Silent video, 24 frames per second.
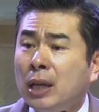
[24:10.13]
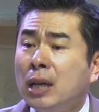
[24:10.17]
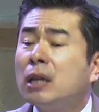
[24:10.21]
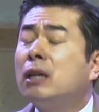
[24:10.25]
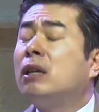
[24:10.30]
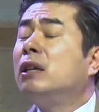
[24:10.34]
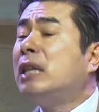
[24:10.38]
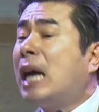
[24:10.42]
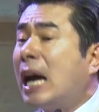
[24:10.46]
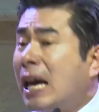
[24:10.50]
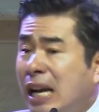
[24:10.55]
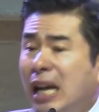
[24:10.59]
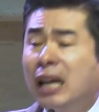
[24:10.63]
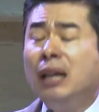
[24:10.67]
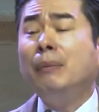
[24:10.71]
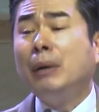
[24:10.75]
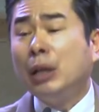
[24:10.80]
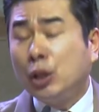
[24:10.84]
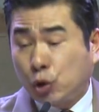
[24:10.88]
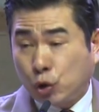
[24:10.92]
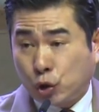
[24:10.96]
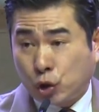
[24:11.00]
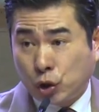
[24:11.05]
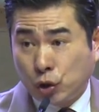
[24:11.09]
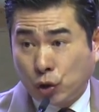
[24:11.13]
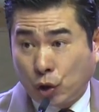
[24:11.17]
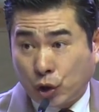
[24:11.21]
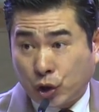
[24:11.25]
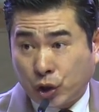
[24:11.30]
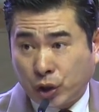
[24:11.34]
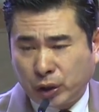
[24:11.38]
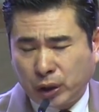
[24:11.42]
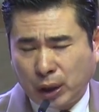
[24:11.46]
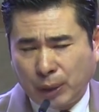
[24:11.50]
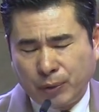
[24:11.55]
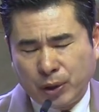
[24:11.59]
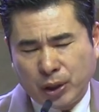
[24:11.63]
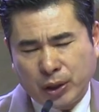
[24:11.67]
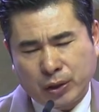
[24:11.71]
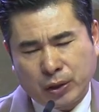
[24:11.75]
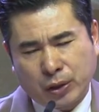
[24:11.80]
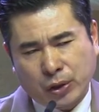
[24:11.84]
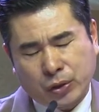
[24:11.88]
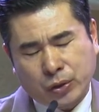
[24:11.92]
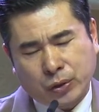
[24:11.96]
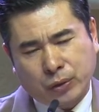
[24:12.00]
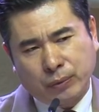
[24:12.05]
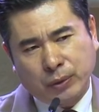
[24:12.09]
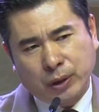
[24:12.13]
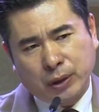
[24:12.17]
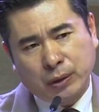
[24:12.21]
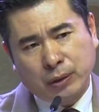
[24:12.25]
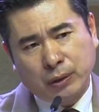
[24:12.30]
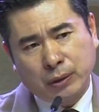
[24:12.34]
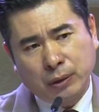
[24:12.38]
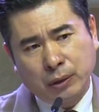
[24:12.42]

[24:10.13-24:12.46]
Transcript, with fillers: 그건 하나님이 주신 것이기 때문에 그렇습니다.